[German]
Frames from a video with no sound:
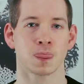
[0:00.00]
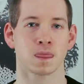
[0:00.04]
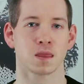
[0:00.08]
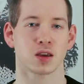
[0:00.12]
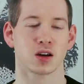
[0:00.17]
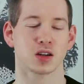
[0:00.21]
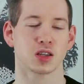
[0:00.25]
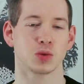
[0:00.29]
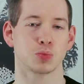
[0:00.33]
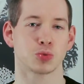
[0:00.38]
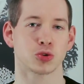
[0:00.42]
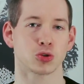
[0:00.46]

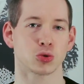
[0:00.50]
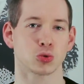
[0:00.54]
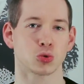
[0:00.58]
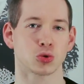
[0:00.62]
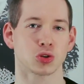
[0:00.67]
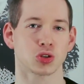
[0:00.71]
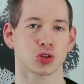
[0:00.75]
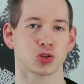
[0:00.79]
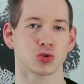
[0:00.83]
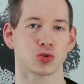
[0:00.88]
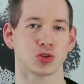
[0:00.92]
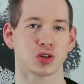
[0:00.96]
ja, die
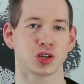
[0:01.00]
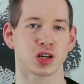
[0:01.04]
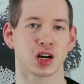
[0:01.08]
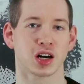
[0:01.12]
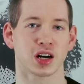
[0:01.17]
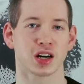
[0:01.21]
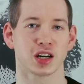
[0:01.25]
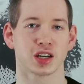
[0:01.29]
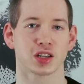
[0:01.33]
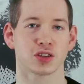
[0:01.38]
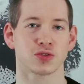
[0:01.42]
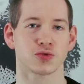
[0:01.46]

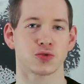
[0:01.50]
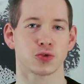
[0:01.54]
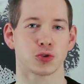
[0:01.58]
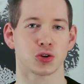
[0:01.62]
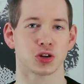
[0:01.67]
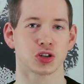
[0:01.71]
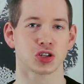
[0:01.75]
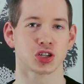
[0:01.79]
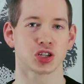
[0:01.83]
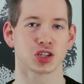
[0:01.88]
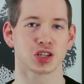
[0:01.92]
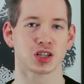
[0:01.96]
Produktneuheiten
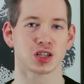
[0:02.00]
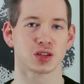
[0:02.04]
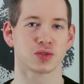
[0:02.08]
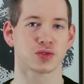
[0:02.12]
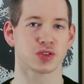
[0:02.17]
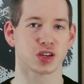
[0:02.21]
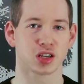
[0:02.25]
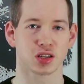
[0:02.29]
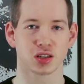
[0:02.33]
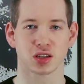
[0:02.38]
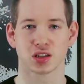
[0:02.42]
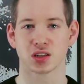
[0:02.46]
vorgestellt
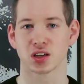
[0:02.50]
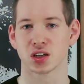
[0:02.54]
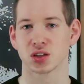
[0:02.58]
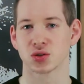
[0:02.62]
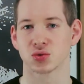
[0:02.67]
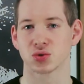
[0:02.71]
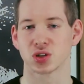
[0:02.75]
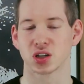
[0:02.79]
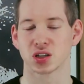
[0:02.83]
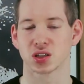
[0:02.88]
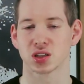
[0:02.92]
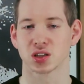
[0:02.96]
werden, die dann
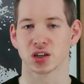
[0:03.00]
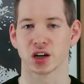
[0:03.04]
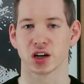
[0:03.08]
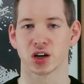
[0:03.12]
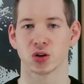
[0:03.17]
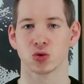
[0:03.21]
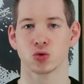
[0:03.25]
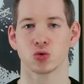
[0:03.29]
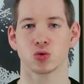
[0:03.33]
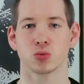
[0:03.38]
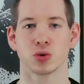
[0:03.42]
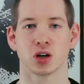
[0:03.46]
so das
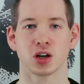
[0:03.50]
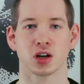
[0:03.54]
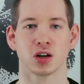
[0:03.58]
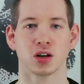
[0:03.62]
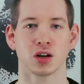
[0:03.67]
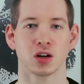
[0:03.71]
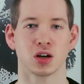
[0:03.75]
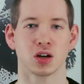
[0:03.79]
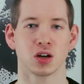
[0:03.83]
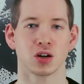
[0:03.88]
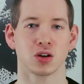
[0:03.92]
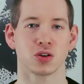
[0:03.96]
Jahr
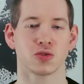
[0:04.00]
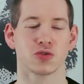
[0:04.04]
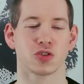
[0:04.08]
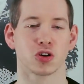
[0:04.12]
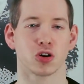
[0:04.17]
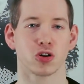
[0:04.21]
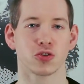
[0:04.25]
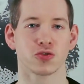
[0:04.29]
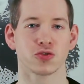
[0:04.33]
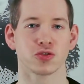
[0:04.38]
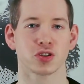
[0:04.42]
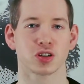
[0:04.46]
über
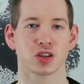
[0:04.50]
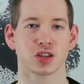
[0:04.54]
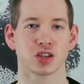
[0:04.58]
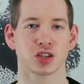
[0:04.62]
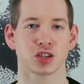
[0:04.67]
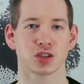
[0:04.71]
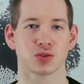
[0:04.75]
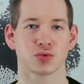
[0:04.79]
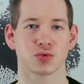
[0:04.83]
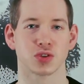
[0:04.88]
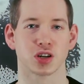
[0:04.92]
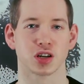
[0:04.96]

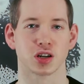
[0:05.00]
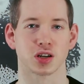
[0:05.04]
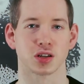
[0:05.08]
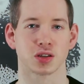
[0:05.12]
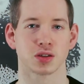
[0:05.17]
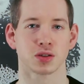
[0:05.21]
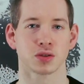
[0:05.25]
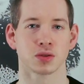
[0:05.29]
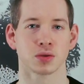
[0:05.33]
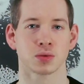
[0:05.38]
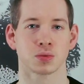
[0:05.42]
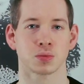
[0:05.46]
veröffentlicht
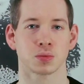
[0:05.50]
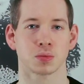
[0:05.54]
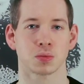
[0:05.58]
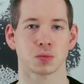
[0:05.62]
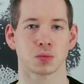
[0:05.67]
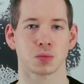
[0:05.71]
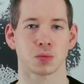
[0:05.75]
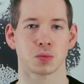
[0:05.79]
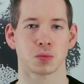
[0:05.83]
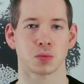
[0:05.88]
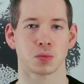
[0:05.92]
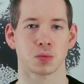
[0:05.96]
werden.
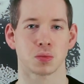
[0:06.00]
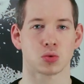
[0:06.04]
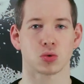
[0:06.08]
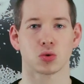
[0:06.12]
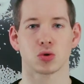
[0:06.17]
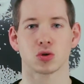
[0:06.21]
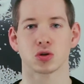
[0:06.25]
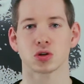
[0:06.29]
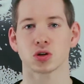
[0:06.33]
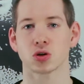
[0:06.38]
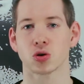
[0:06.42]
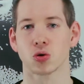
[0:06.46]

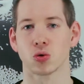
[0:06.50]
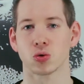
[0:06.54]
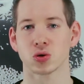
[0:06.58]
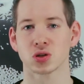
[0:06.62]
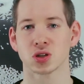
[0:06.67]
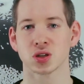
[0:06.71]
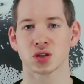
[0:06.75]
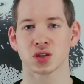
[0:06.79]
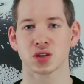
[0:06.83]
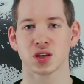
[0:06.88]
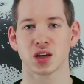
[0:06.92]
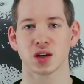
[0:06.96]
Und
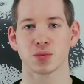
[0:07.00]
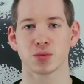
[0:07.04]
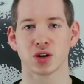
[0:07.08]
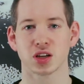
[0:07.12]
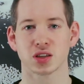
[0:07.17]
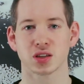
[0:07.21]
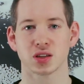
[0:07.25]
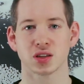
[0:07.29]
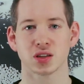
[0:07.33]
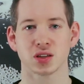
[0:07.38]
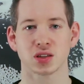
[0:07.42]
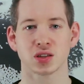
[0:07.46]
großes Thema
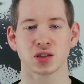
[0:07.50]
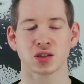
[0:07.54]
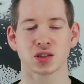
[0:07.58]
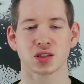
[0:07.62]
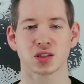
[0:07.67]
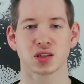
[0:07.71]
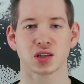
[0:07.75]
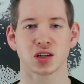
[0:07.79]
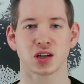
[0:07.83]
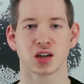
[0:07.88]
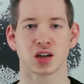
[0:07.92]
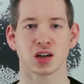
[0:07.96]

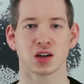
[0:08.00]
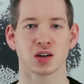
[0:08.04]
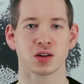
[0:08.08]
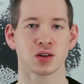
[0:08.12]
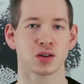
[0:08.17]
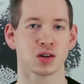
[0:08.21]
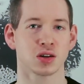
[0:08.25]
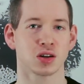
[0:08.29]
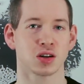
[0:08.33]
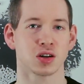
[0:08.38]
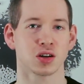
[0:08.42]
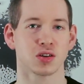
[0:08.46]
dieses
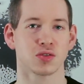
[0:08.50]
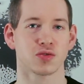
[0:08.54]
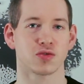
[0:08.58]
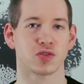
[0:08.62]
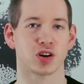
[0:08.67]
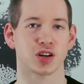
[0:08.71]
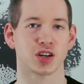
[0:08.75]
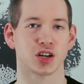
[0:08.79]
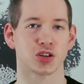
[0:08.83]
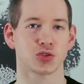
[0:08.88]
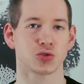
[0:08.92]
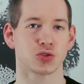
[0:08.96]
Jahr
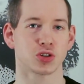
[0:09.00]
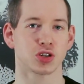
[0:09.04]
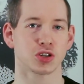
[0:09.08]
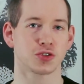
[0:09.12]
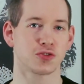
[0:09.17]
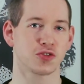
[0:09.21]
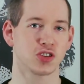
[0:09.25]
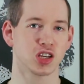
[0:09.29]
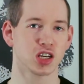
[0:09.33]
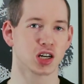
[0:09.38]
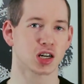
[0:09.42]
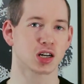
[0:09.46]
war natürlich
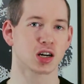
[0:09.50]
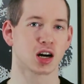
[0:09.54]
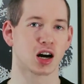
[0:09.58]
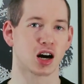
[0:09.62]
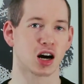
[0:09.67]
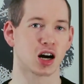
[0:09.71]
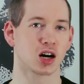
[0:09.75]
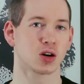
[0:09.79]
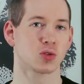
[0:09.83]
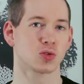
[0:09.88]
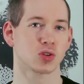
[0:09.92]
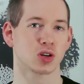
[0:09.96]

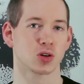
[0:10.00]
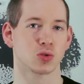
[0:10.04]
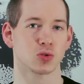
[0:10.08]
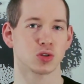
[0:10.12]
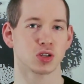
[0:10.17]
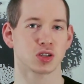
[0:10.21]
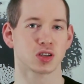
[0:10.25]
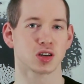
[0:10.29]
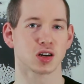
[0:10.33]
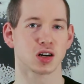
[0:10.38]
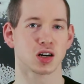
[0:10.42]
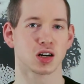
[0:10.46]
4K oder
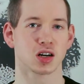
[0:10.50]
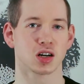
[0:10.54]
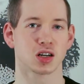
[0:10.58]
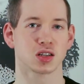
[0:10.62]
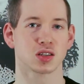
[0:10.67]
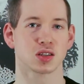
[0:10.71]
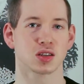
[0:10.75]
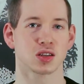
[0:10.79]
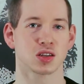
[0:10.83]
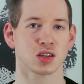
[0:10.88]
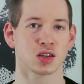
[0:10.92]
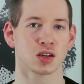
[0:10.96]
Ultra
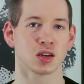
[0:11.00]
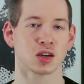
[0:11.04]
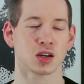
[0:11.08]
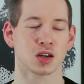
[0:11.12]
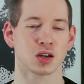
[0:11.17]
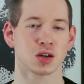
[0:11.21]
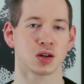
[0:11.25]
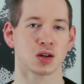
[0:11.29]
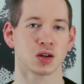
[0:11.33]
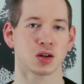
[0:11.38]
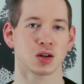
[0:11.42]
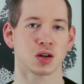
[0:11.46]
HD,
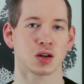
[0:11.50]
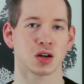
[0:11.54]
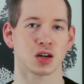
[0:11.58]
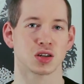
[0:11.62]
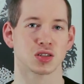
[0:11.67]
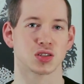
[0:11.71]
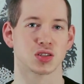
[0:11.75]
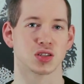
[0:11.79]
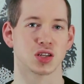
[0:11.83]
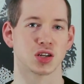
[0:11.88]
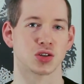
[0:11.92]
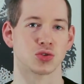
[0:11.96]

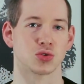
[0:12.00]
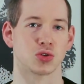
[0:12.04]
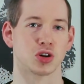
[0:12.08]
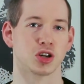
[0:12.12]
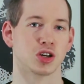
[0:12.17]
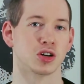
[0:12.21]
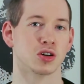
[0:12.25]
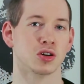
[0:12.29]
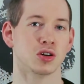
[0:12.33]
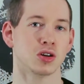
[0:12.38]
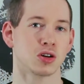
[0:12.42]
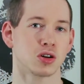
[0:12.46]
also der
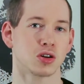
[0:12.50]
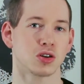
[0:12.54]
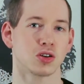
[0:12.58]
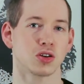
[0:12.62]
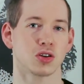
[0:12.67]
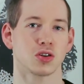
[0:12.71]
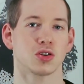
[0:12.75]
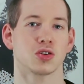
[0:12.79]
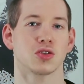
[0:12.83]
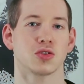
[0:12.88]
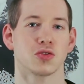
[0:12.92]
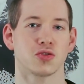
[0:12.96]
neue
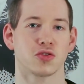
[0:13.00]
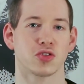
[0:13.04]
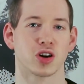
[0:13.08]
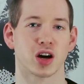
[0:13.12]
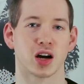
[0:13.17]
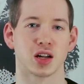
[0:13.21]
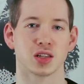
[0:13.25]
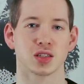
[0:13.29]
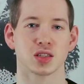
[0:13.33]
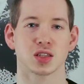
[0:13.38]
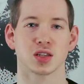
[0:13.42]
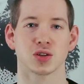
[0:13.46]

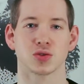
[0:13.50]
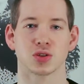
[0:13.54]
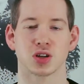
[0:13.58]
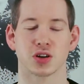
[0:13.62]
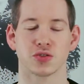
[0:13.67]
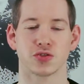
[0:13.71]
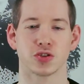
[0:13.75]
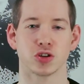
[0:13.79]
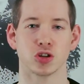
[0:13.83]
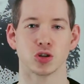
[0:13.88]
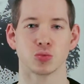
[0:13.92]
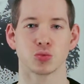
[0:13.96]
Fernseh- oder
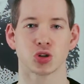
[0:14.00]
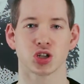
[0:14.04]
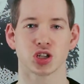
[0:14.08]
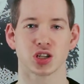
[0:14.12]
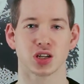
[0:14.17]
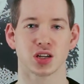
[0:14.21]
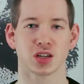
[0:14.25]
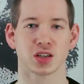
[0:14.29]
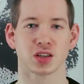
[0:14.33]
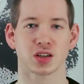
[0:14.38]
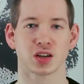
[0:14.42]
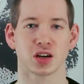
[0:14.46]

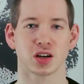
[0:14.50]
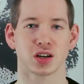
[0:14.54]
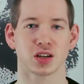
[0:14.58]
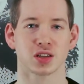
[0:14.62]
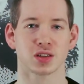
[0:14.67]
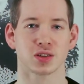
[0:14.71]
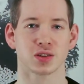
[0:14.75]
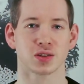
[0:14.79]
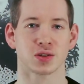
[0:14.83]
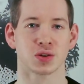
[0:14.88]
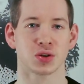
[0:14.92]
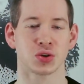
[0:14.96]

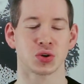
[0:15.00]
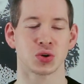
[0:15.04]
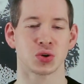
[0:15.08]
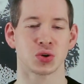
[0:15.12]
Filmstandard